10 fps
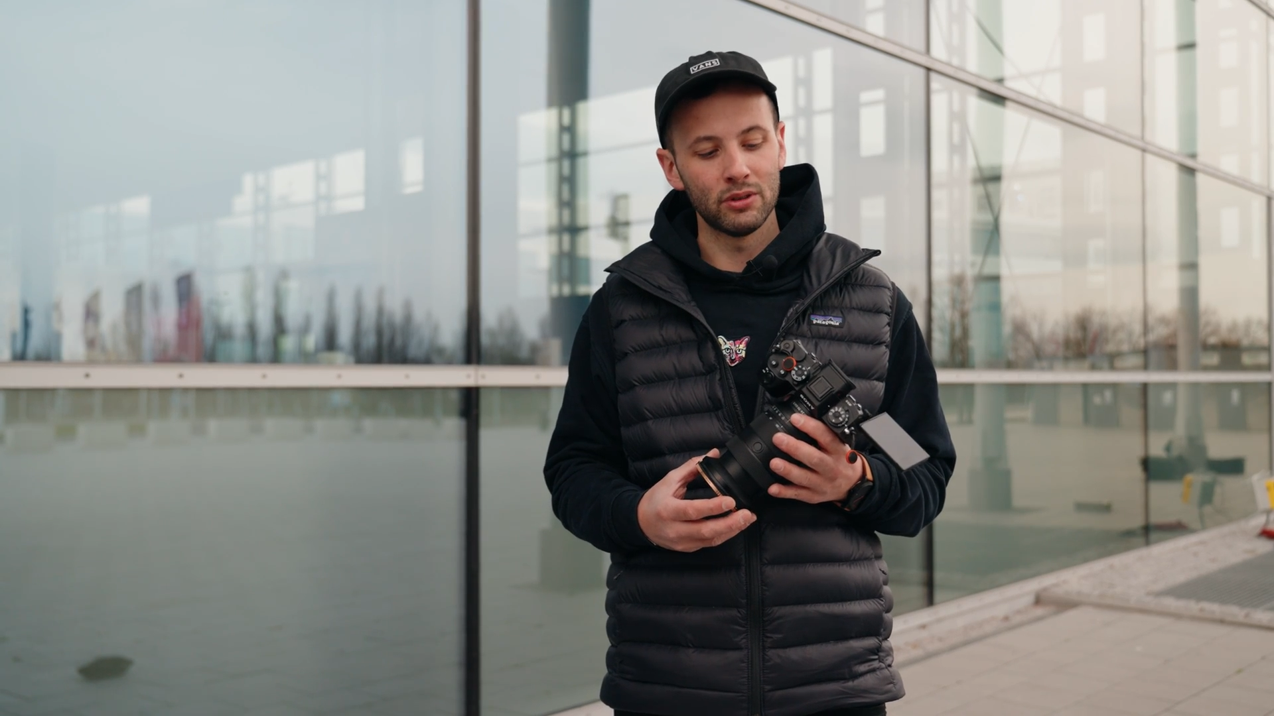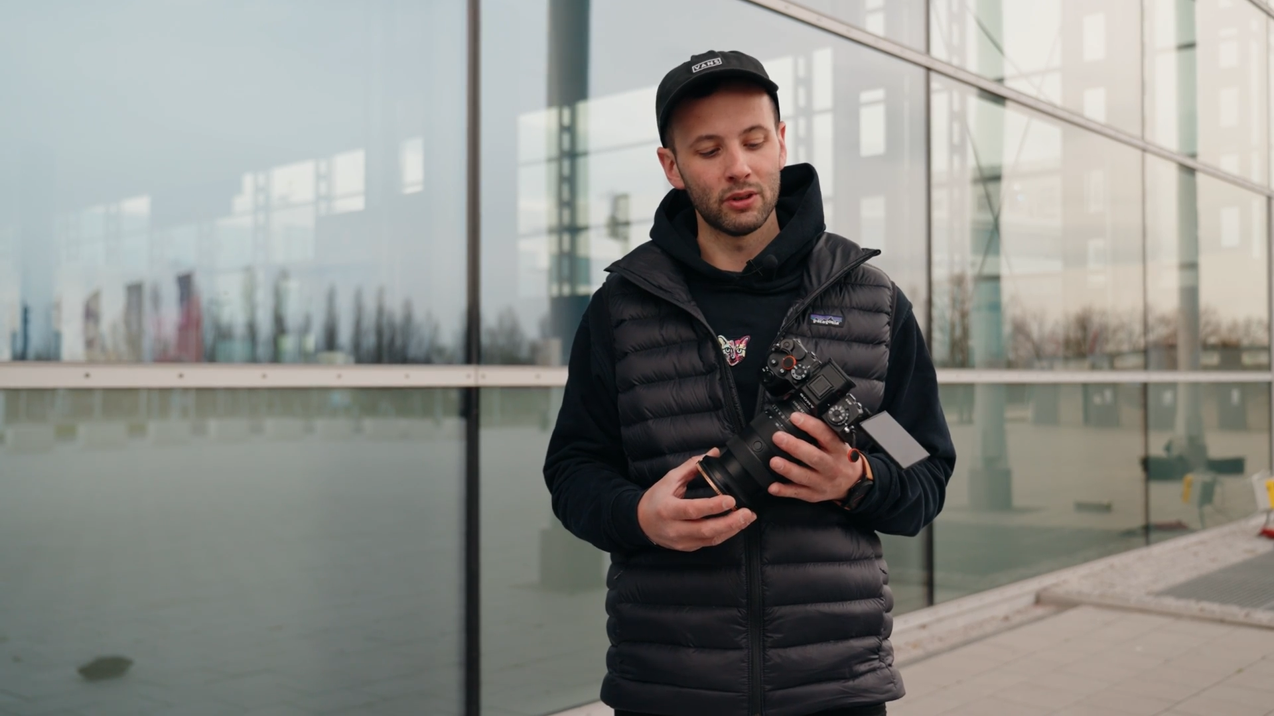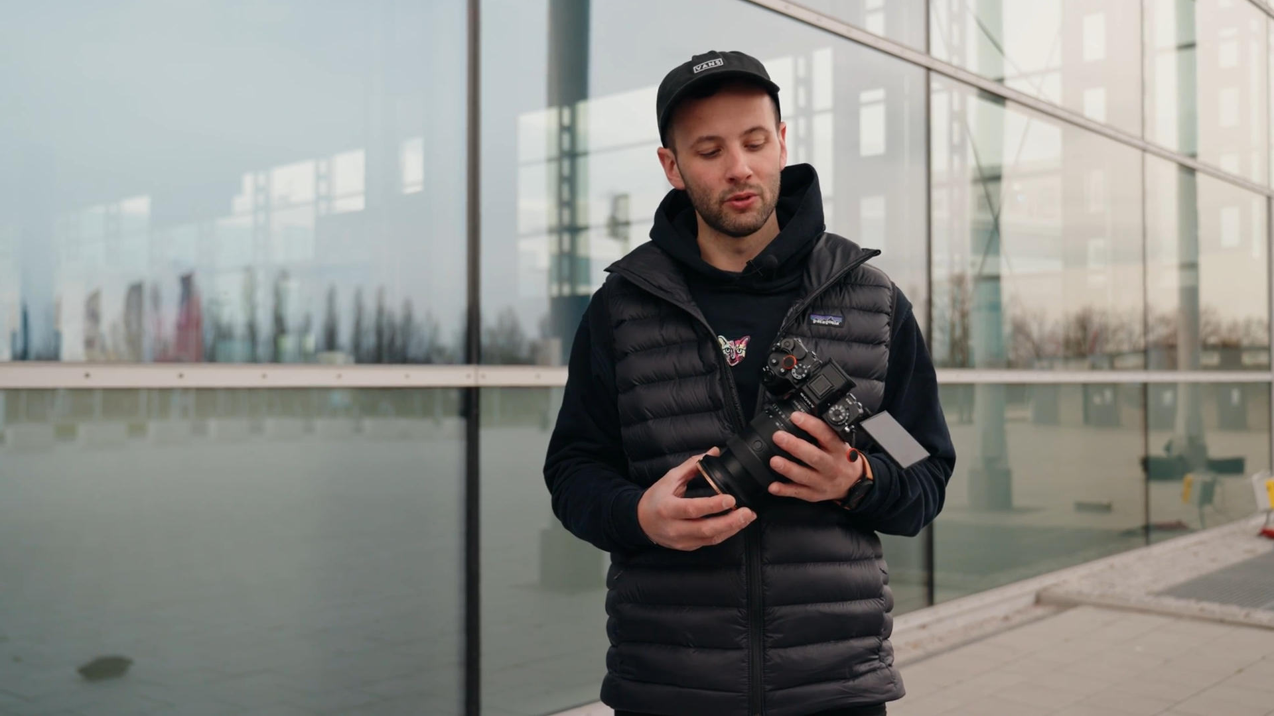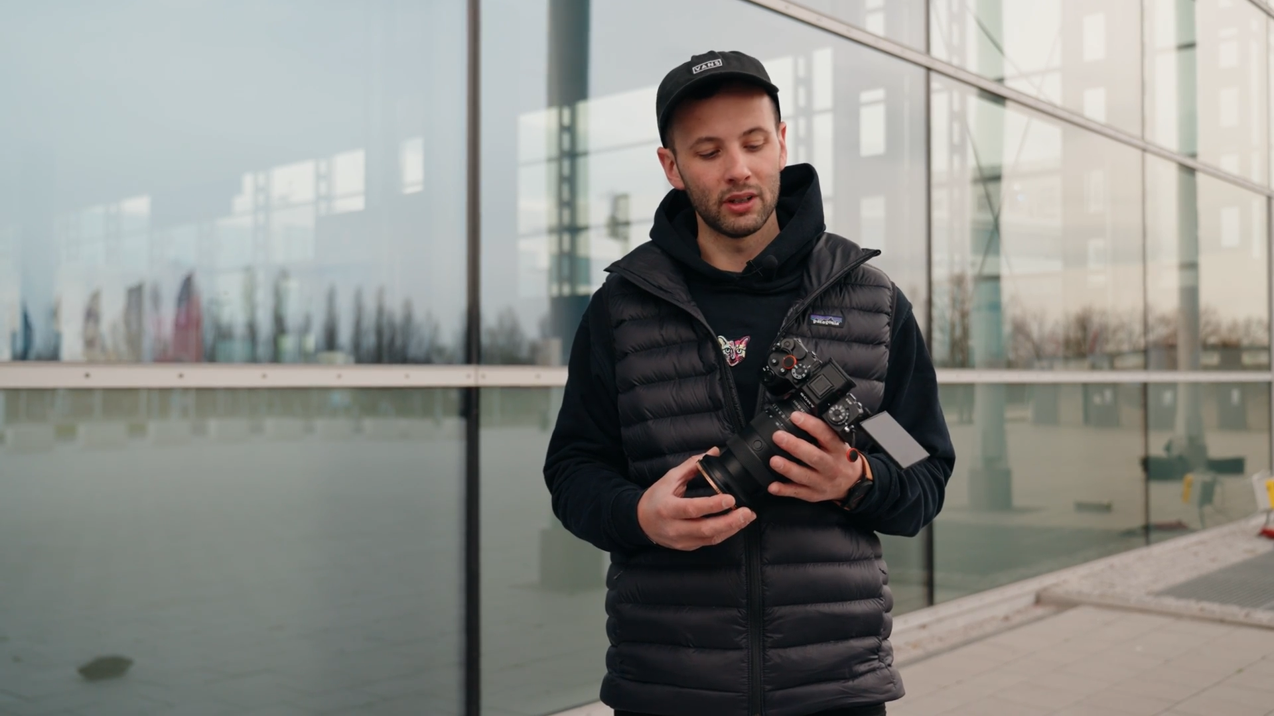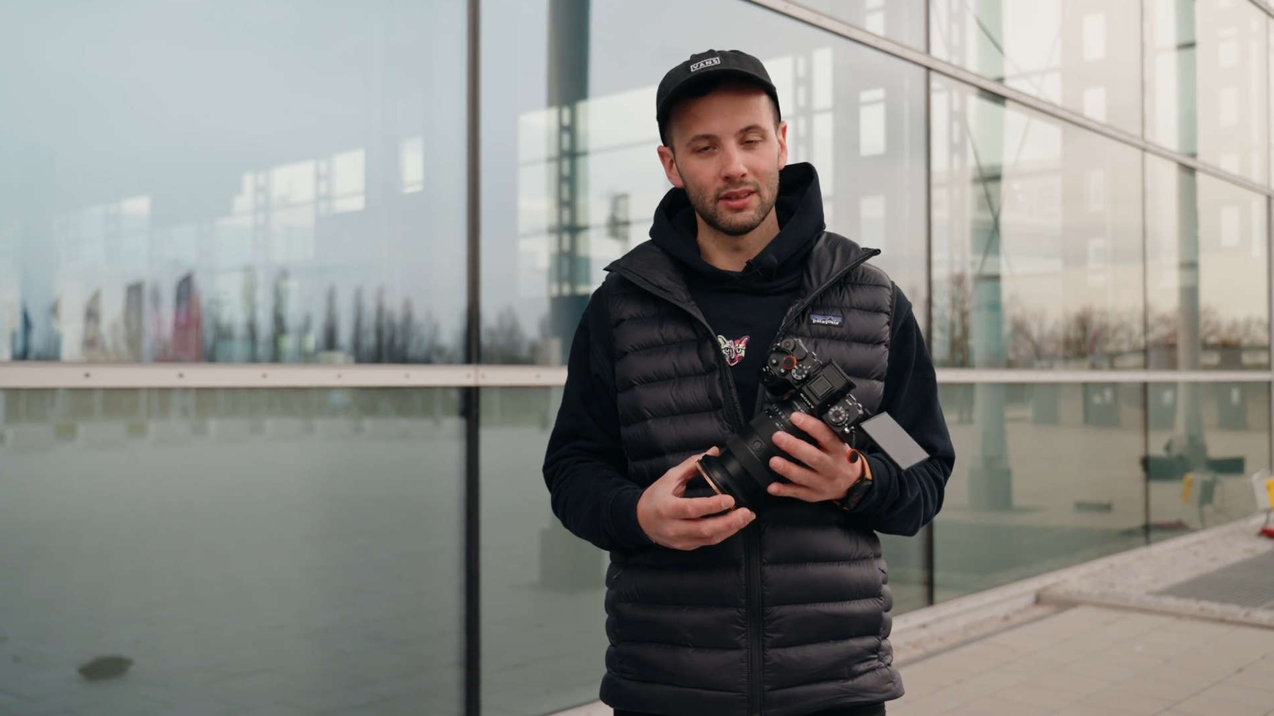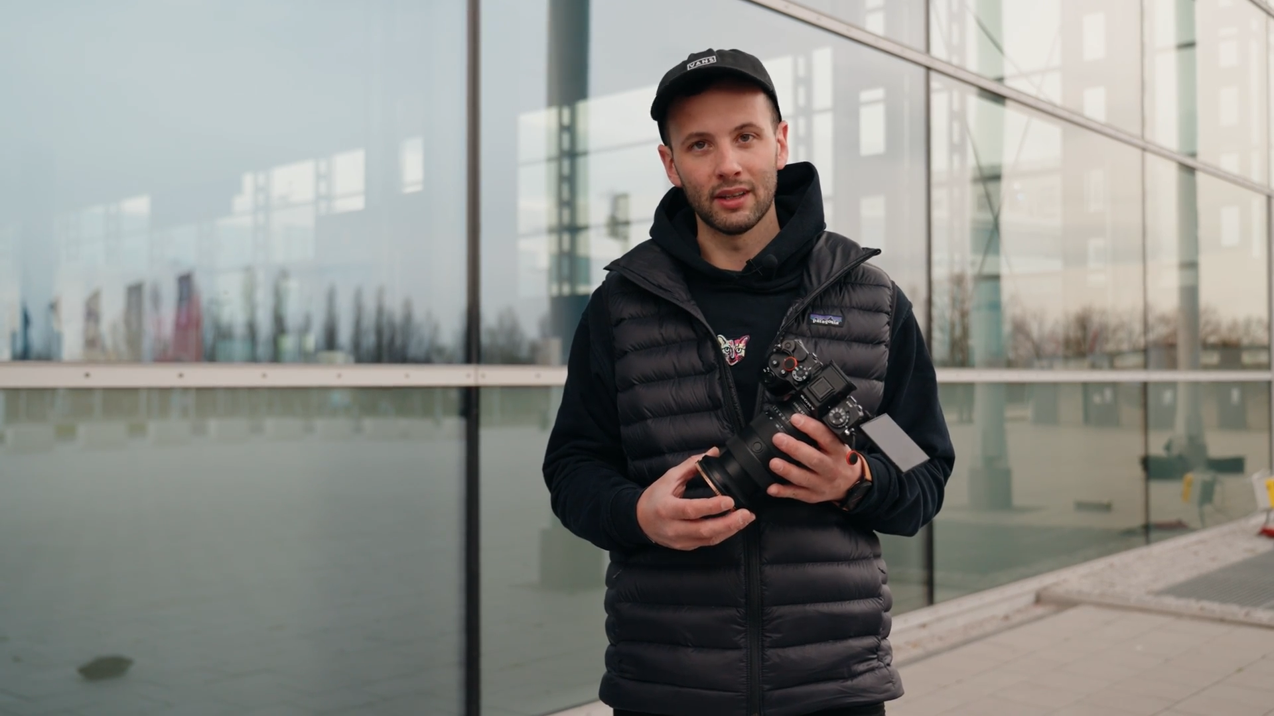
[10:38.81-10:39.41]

muss auch wirklich